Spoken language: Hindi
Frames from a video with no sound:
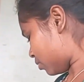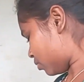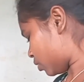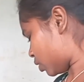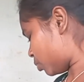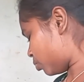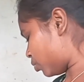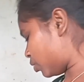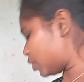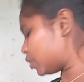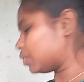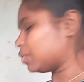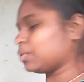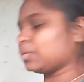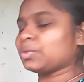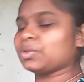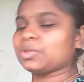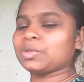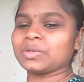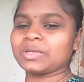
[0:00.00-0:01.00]
और बहुत
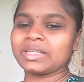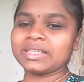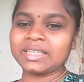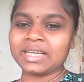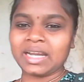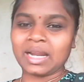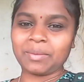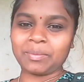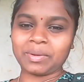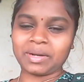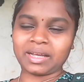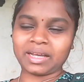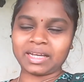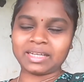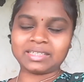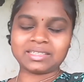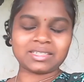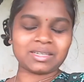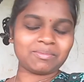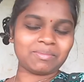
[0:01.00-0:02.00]
दूर जो कि जाना पड़ेगा
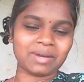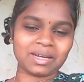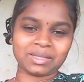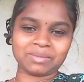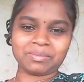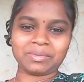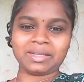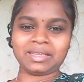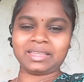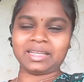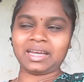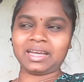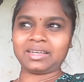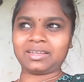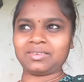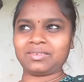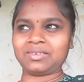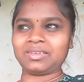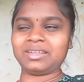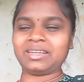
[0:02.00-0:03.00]
इसके बाद मिलता है
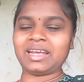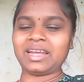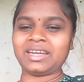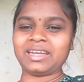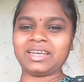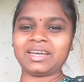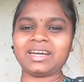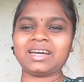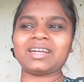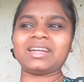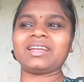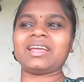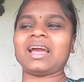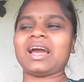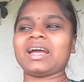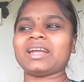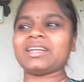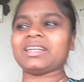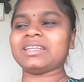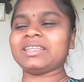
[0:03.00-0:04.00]
क्योंकि डेली अगर
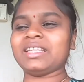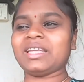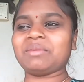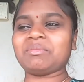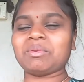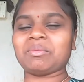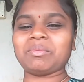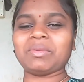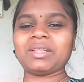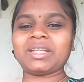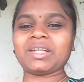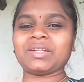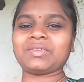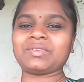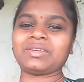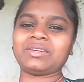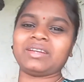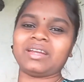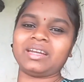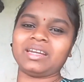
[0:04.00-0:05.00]
यहाँ नज़दीक में मिलता है तो,
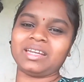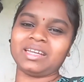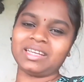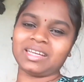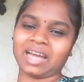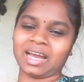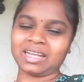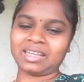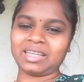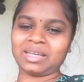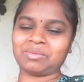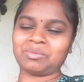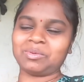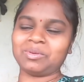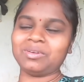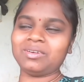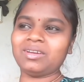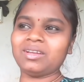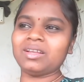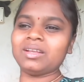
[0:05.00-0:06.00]
तो डेली ही खाते हैं हम
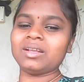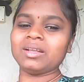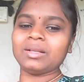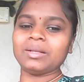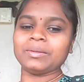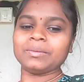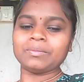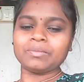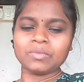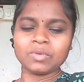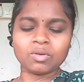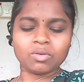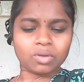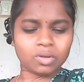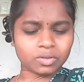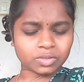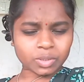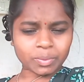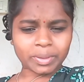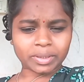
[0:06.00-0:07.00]
लोग
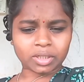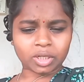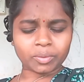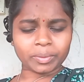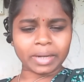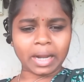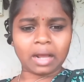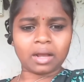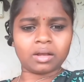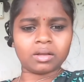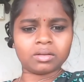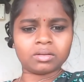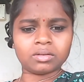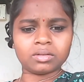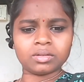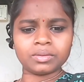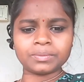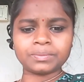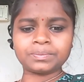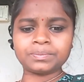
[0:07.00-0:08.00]
उसे मत करो बेटा
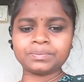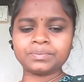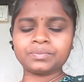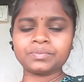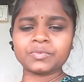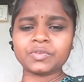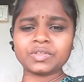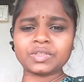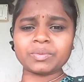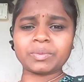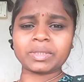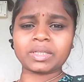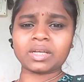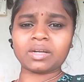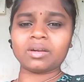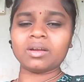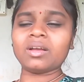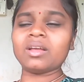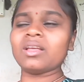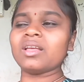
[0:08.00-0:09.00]
उसे मत
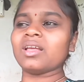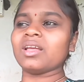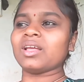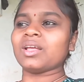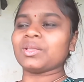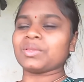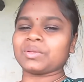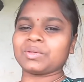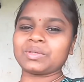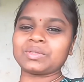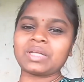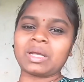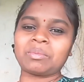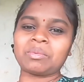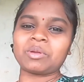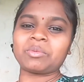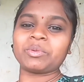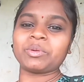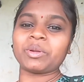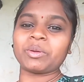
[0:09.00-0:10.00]
करो तो दोस्तों आप
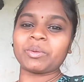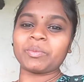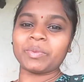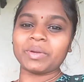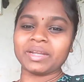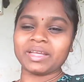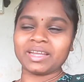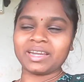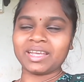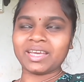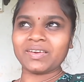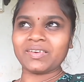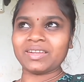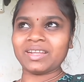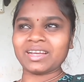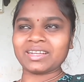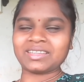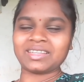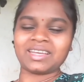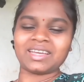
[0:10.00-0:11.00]
लोग वीडियो में बने रहिए और
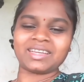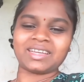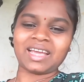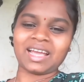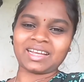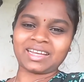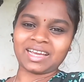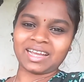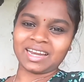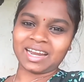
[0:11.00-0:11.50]
देखते हैं क्या क्या